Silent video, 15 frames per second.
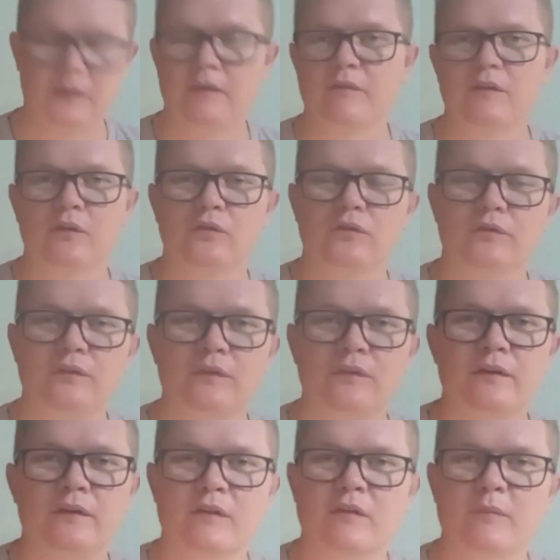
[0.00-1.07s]
Saúdo
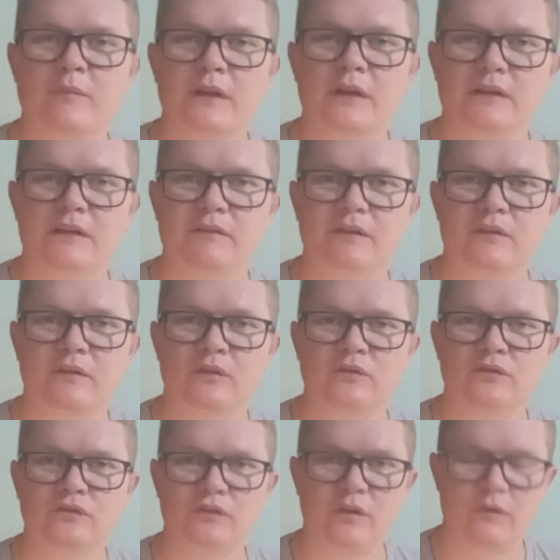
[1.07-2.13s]
vocês com as palavras
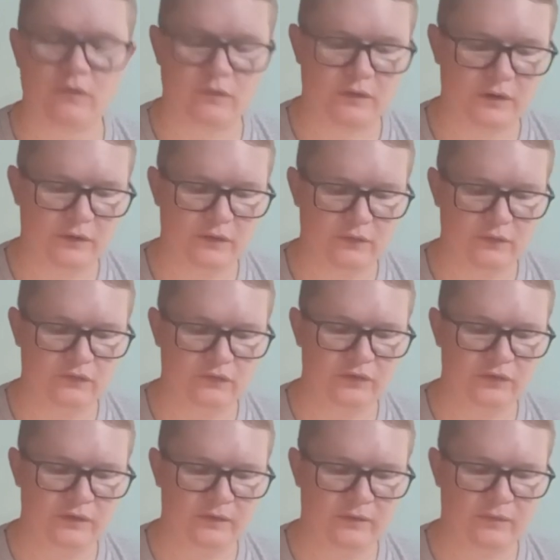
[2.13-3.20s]
onde Jesus Cristo
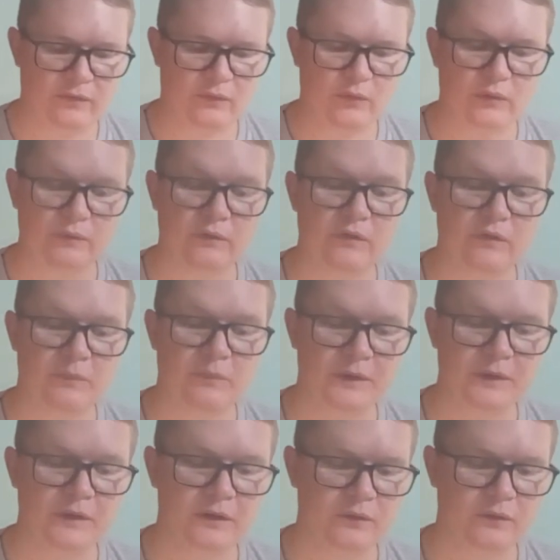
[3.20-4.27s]
diz: Quando o
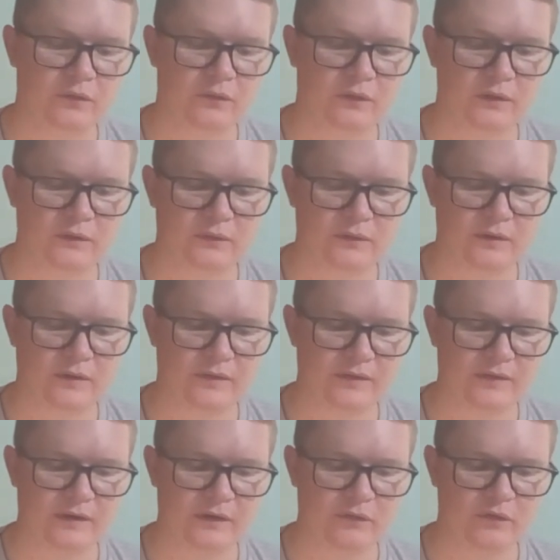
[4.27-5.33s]
Espírito Santo
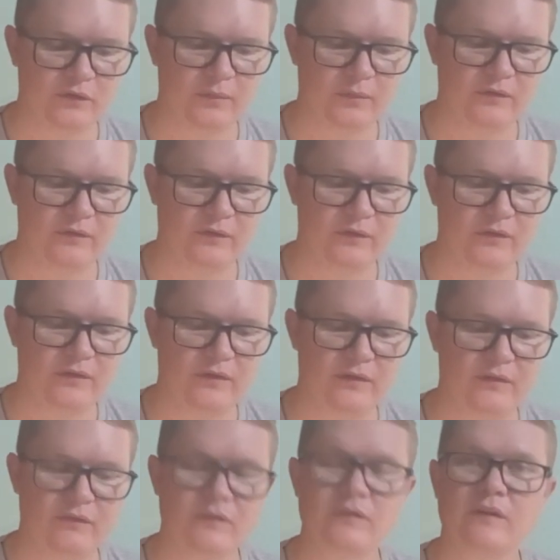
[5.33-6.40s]
descer sobre
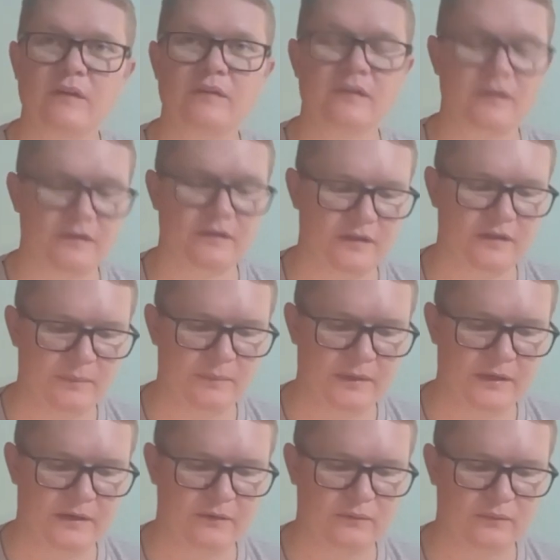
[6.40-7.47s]
vocês, vocês
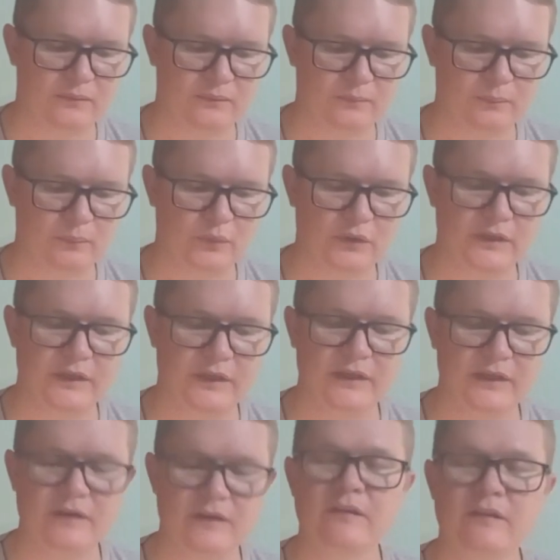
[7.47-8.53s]
receberão
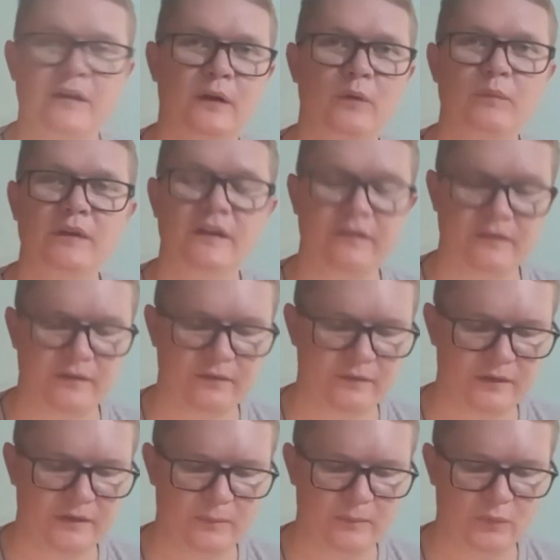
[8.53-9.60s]
poder e serão minhas
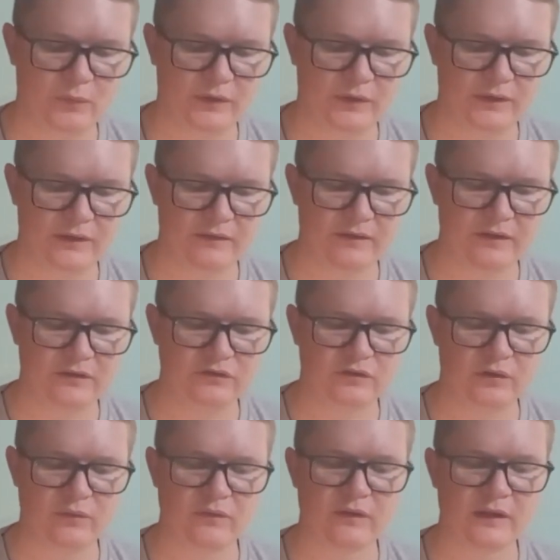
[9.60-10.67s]
testemunhas em
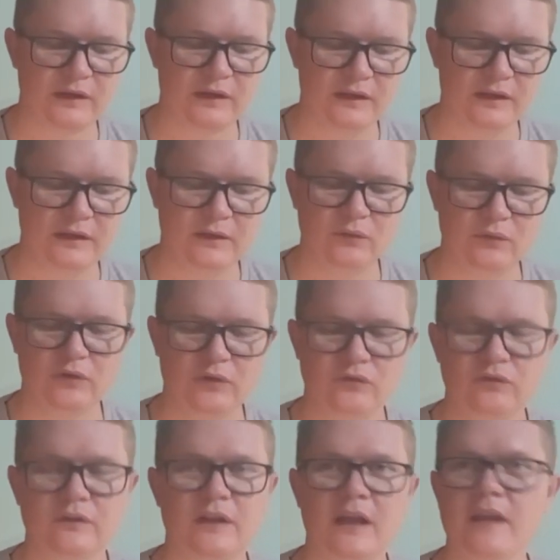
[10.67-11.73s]
Jerusalém, em toda a
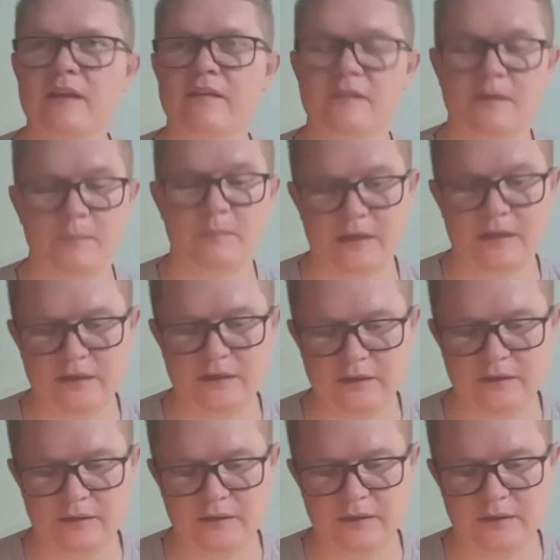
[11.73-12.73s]
Judéia e Samaria